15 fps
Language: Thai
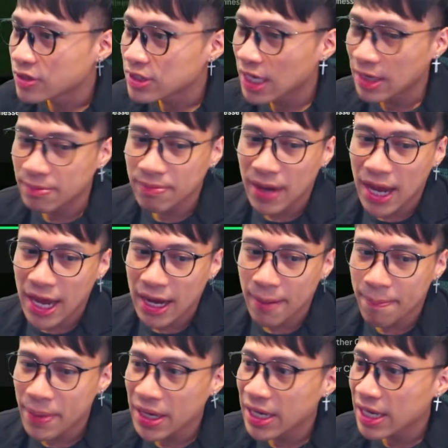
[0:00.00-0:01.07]
ถัดมาครั
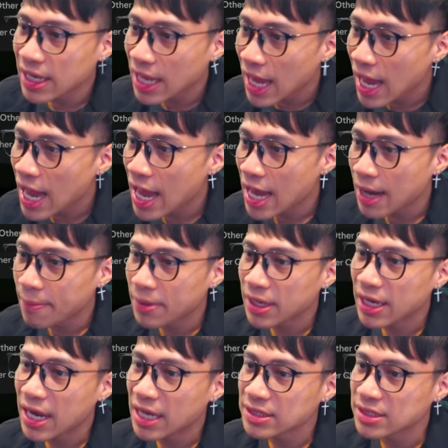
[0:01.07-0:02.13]
บบาเลล่าครับบาเล
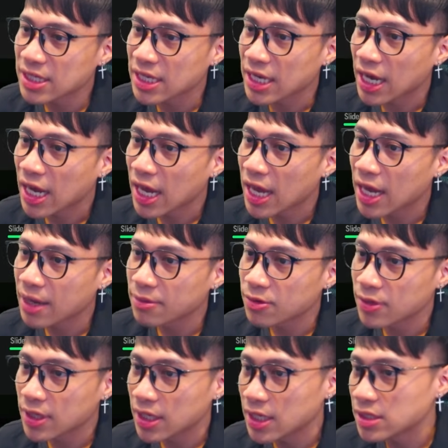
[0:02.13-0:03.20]
ล่าสี่ห้าครับตั
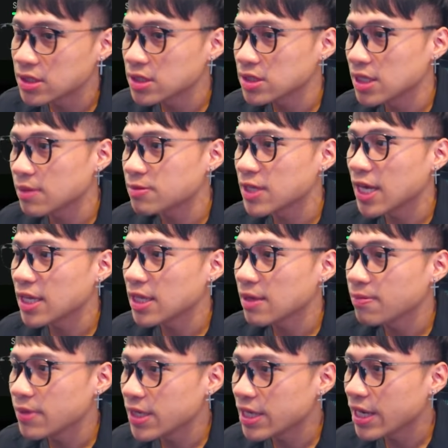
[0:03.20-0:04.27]
วนี้อินซิสีฟเทคดิ
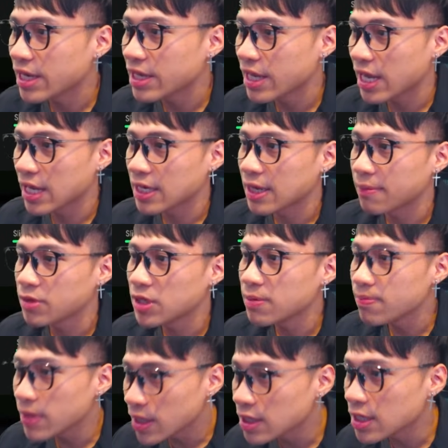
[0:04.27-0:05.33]
ฟรีเลนเลดครับ ดิ
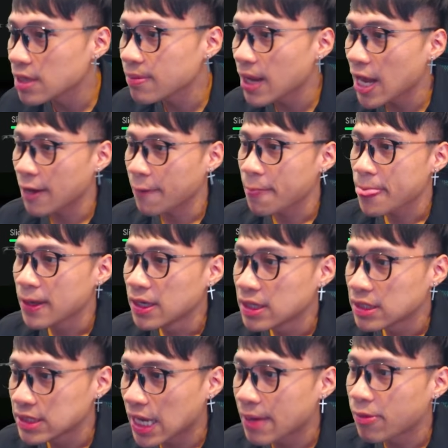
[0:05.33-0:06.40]
ฟบิ้งดีมาก
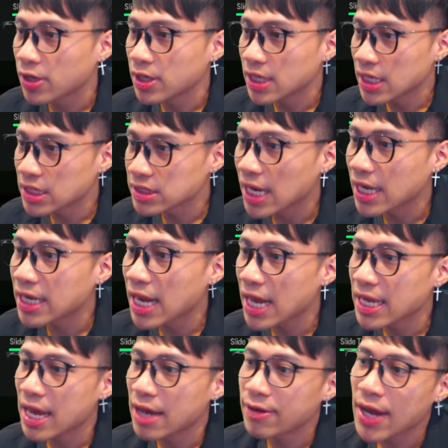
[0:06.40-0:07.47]
จ่ายบอลดี สั้นได้
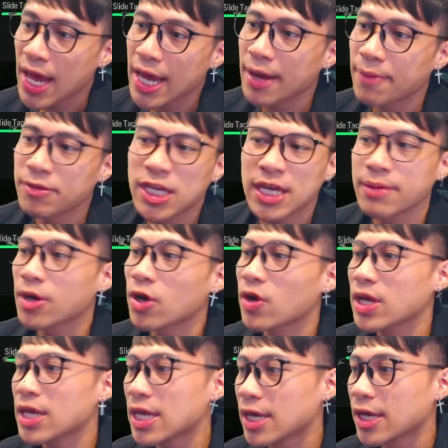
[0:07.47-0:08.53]
ยาวได้ครับ ยิงไม่ค่
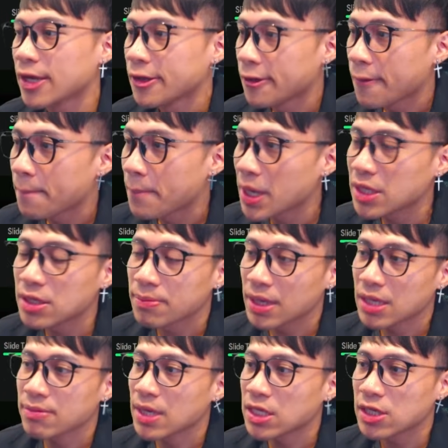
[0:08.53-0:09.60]
อยดี ไม่ถึง
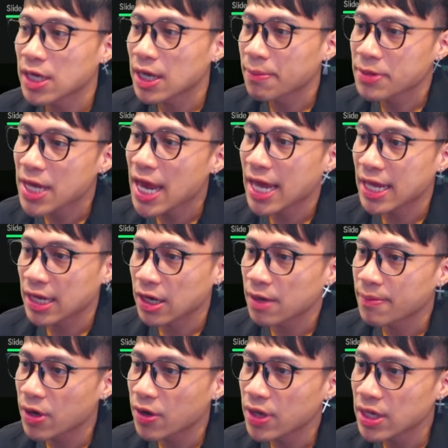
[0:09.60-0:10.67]
ไม่ไม่ถึงกับแย่ แต่ก็
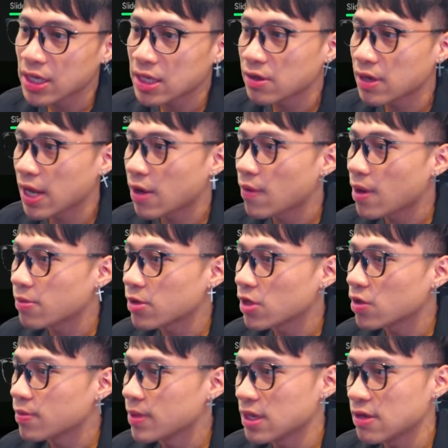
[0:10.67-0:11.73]
ไม่ค่อยดีเท่าไหร่ ความ
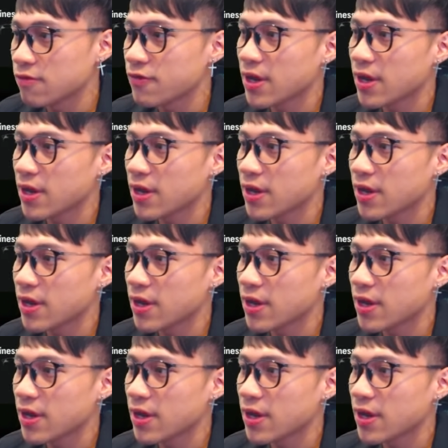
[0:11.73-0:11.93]
เร็ว มีดิเฟ